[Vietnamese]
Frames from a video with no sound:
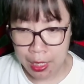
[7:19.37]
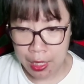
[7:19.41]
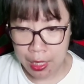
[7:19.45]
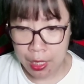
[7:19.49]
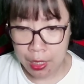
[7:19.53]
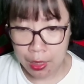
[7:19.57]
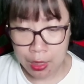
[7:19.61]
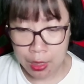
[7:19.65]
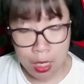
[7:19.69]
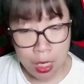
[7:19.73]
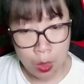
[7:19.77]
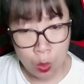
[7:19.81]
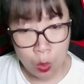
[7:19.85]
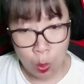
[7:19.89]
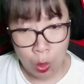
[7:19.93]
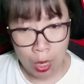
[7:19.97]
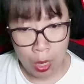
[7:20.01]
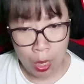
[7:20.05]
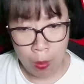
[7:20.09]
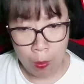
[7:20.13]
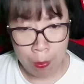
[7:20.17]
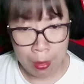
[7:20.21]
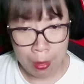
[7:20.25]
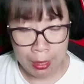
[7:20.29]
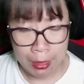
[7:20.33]
Người của
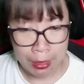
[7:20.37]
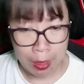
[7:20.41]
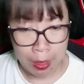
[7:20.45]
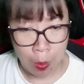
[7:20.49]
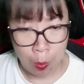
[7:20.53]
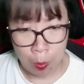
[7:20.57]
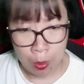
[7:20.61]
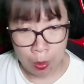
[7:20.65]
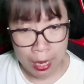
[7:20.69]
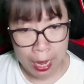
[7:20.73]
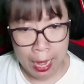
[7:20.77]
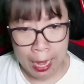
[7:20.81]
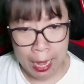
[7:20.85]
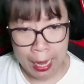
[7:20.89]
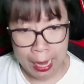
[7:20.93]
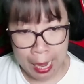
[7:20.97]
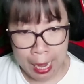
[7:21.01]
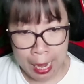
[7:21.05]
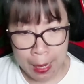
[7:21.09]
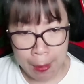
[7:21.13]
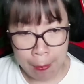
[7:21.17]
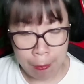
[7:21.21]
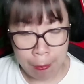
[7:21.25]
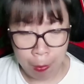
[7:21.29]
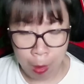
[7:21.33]
long mạch tộc la
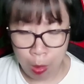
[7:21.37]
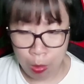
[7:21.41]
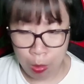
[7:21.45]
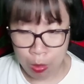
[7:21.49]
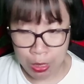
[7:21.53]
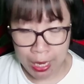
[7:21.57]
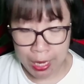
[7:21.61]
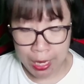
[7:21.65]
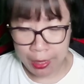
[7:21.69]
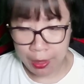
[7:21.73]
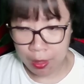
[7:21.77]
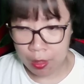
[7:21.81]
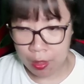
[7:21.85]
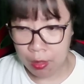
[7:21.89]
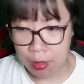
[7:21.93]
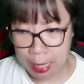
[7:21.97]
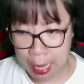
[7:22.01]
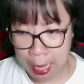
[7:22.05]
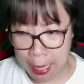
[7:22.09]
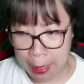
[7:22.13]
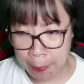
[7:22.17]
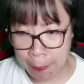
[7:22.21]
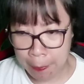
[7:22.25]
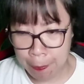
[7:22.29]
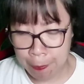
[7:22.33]
hét bỏ chạy tứ
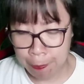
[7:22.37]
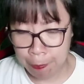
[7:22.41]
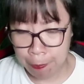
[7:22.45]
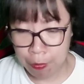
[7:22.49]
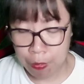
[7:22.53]
tán.